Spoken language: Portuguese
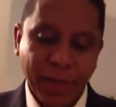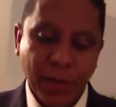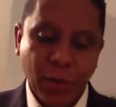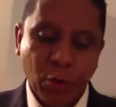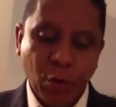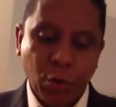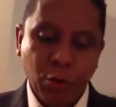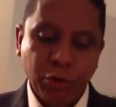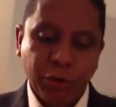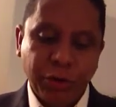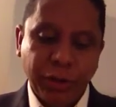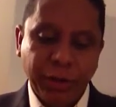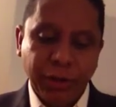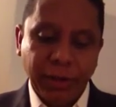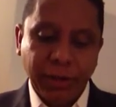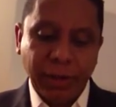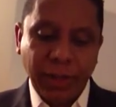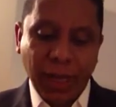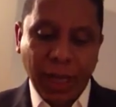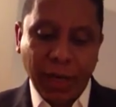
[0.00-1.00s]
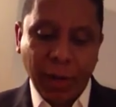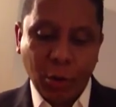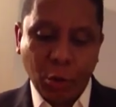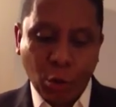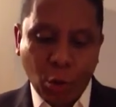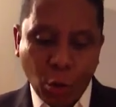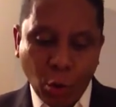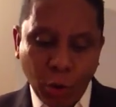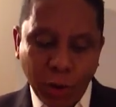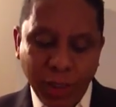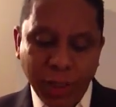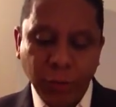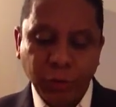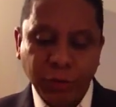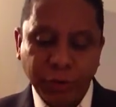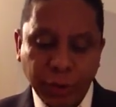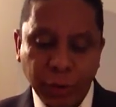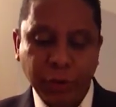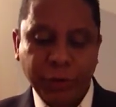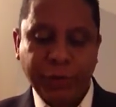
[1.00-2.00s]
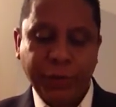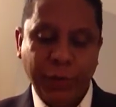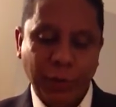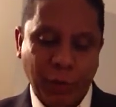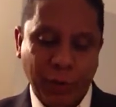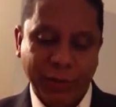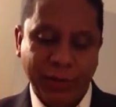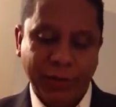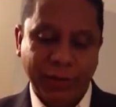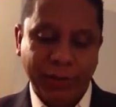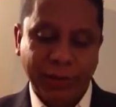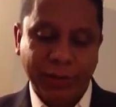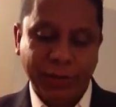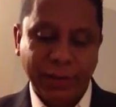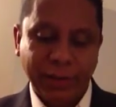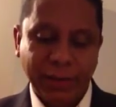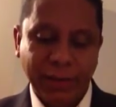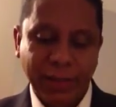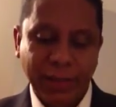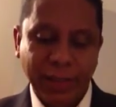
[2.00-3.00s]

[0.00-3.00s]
onde acolha os seus filhotes.